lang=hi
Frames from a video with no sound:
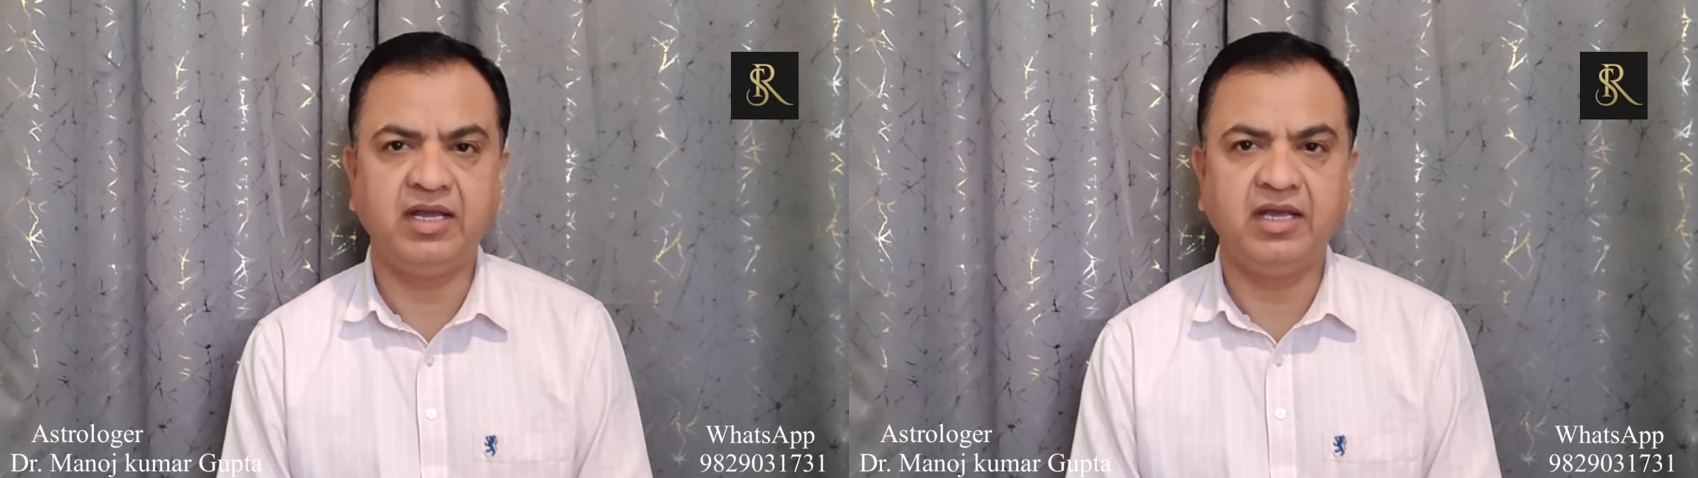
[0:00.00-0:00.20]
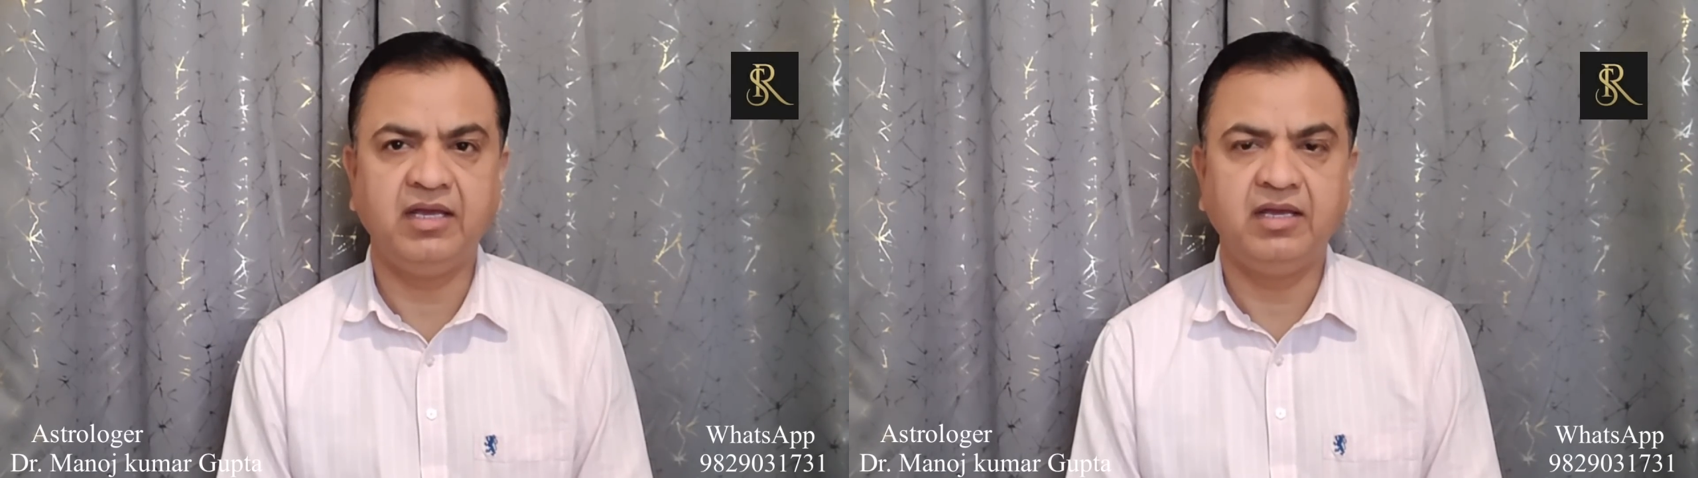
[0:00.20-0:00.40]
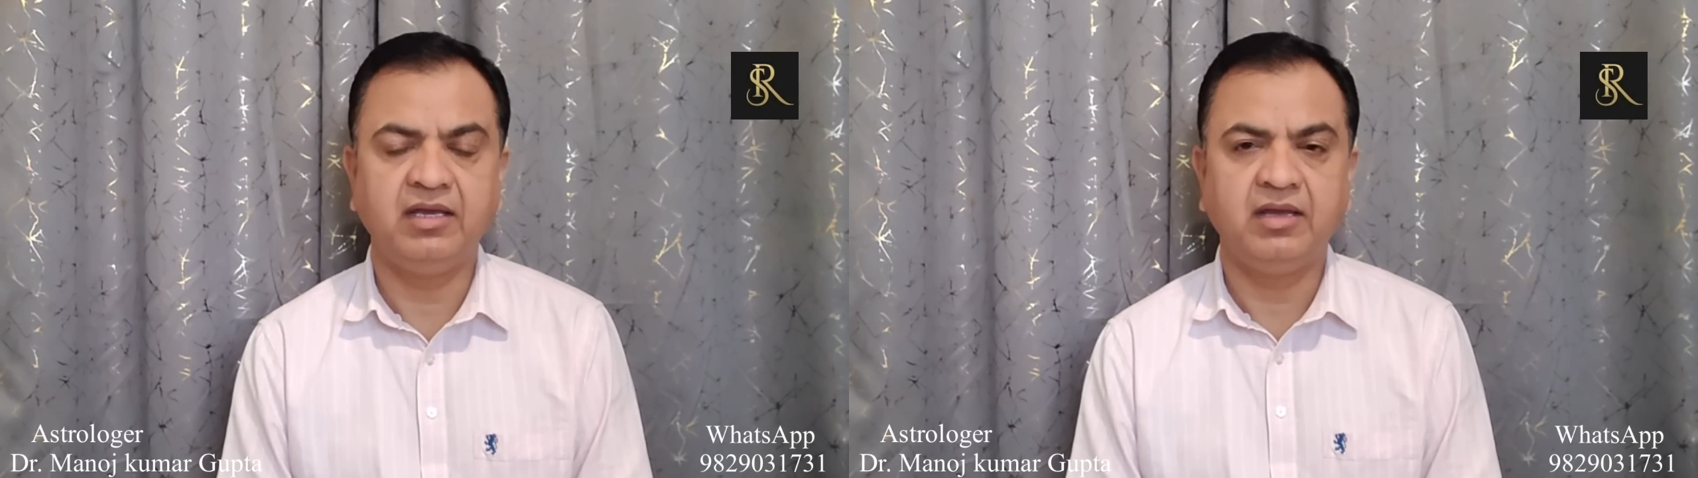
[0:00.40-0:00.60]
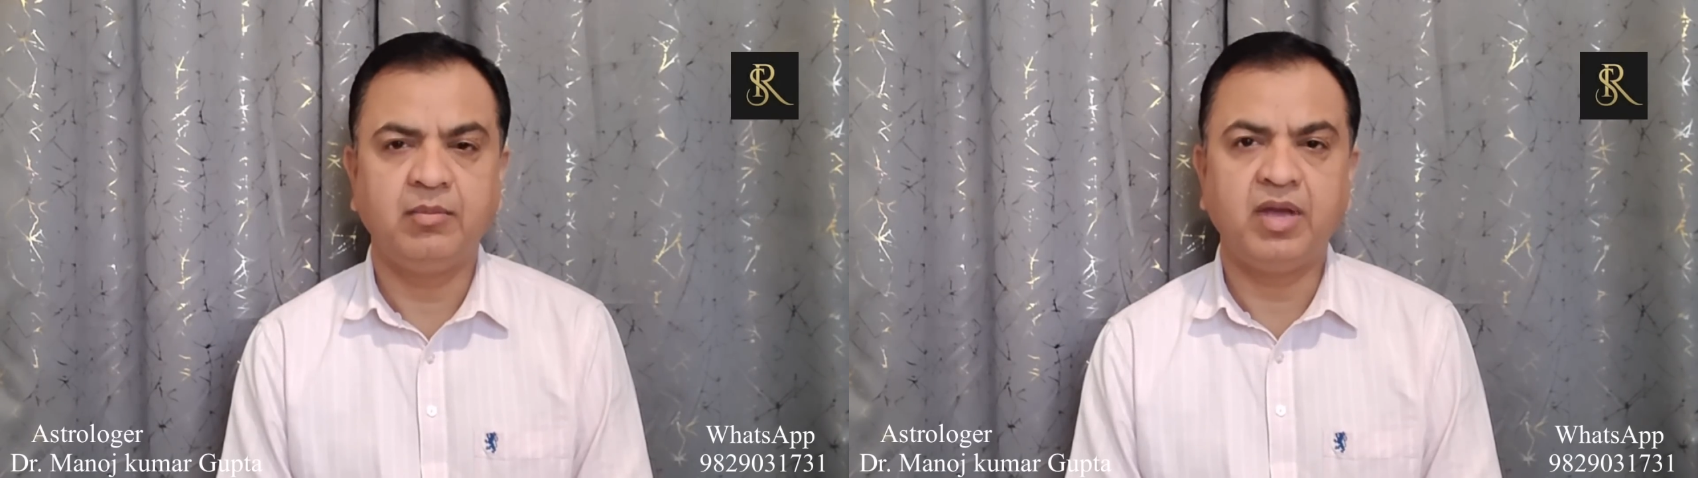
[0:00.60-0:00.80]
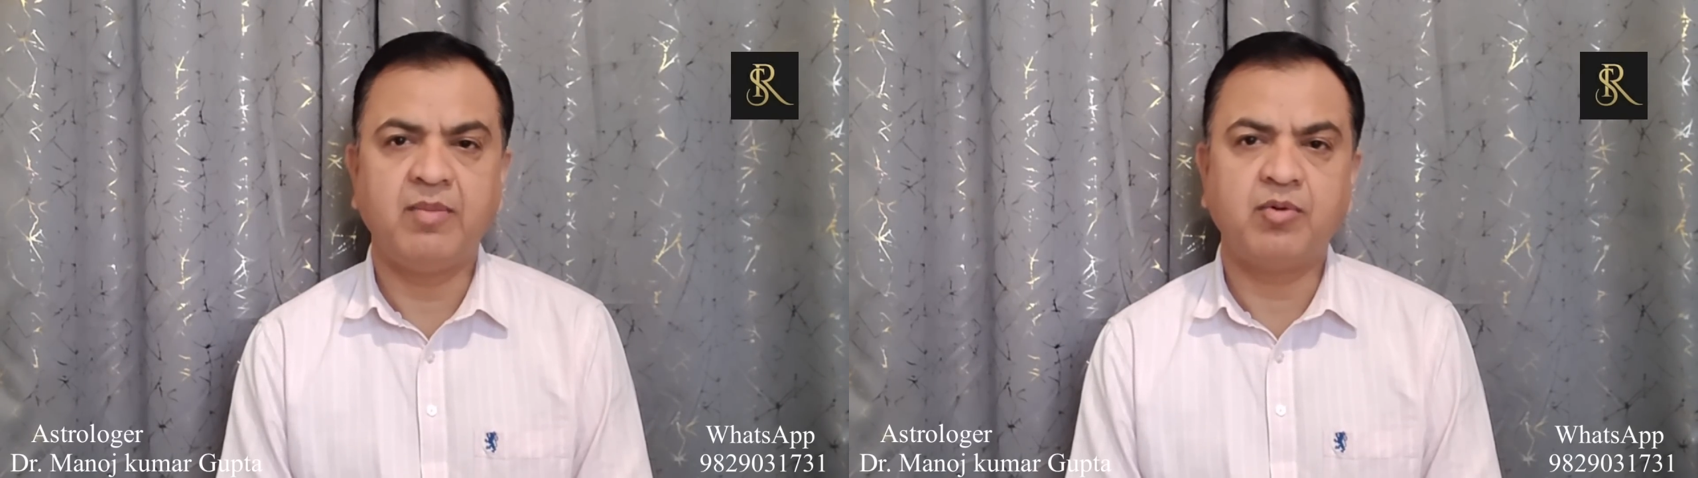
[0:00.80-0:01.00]
हैं
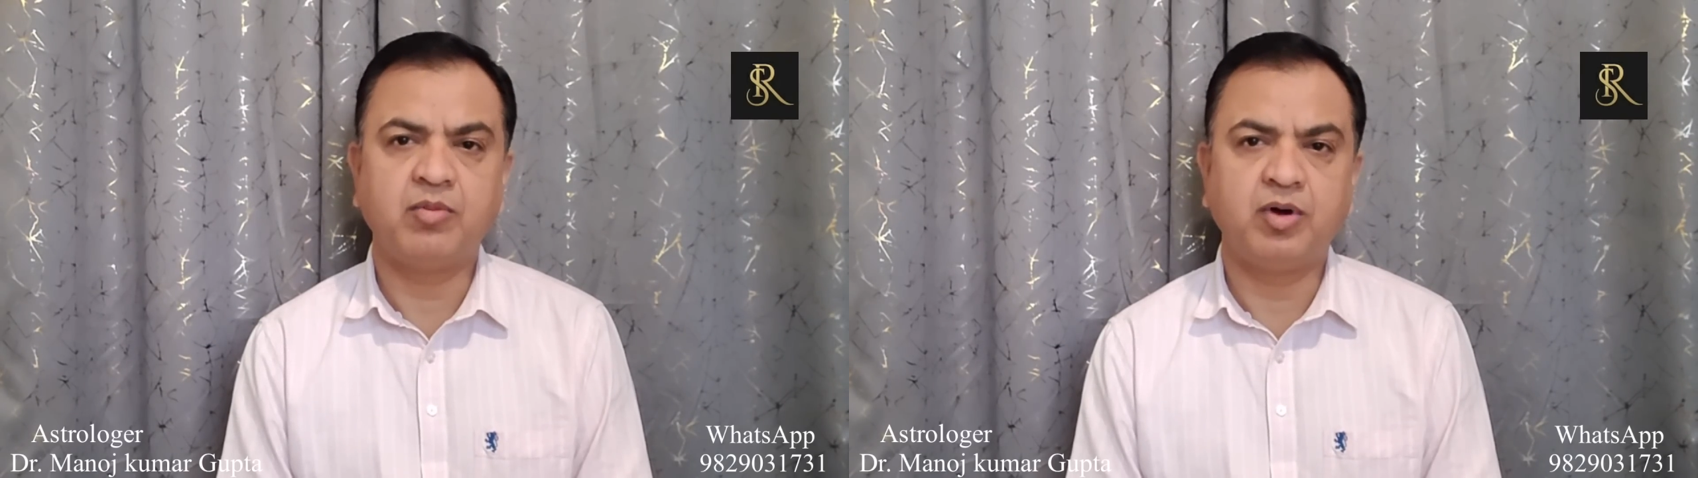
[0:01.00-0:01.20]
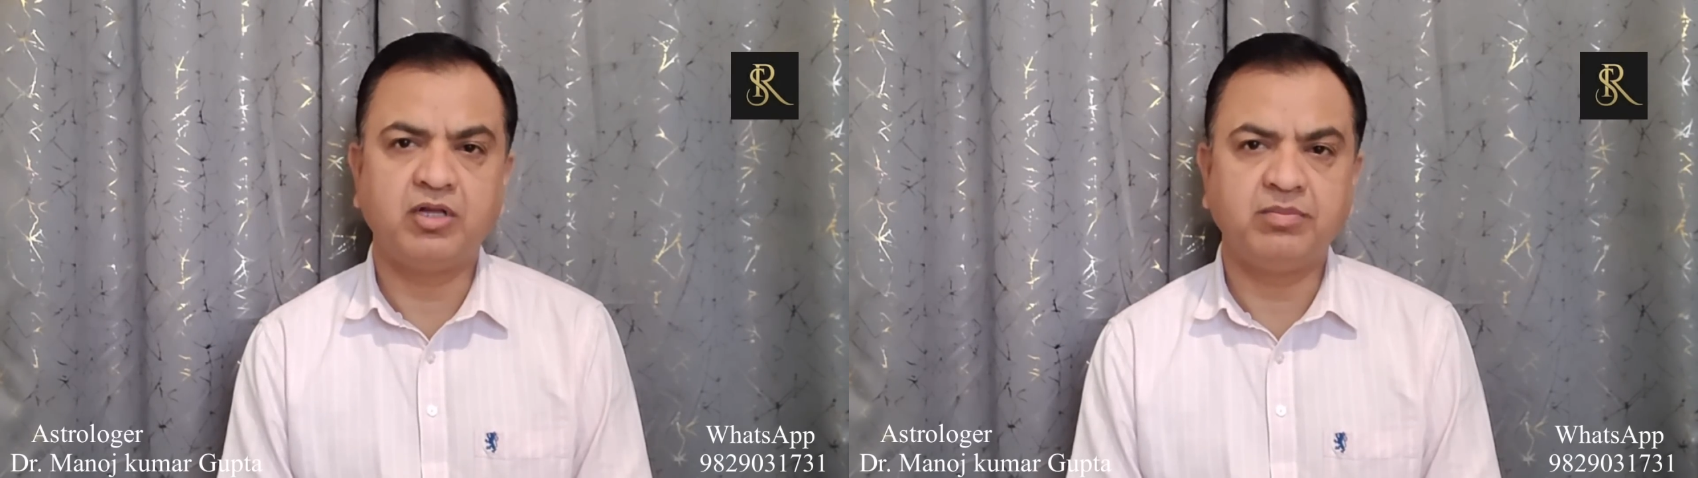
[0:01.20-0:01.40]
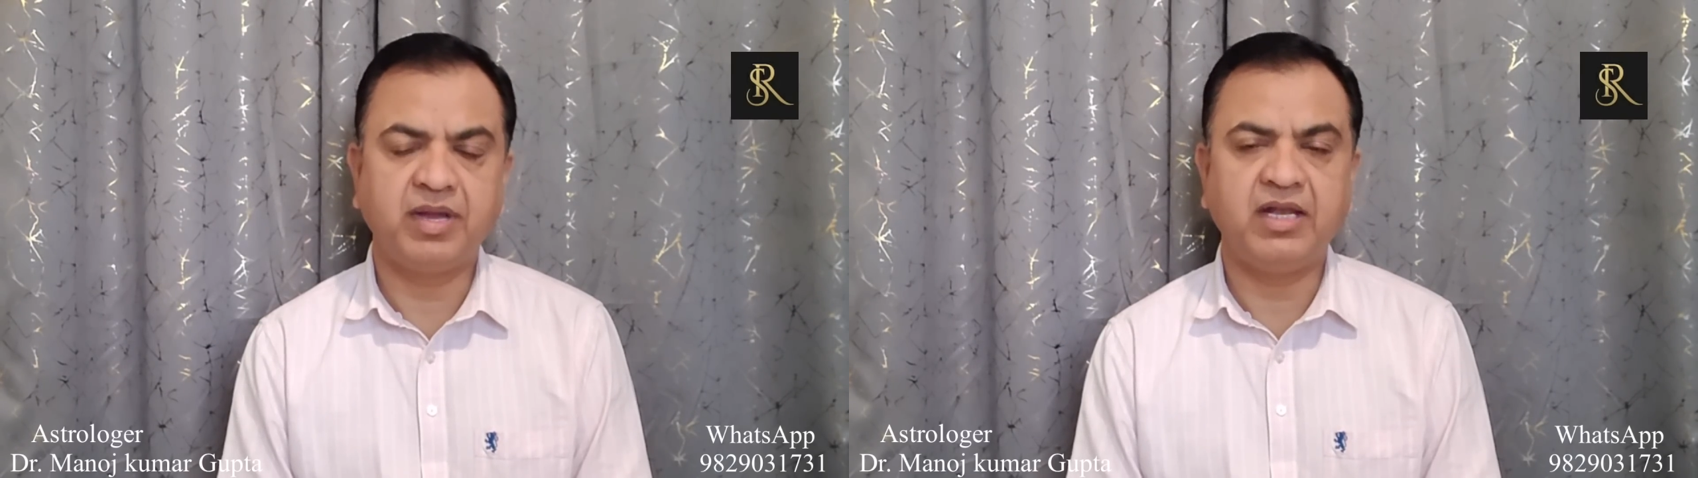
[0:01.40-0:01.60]
मैं आपको बहुत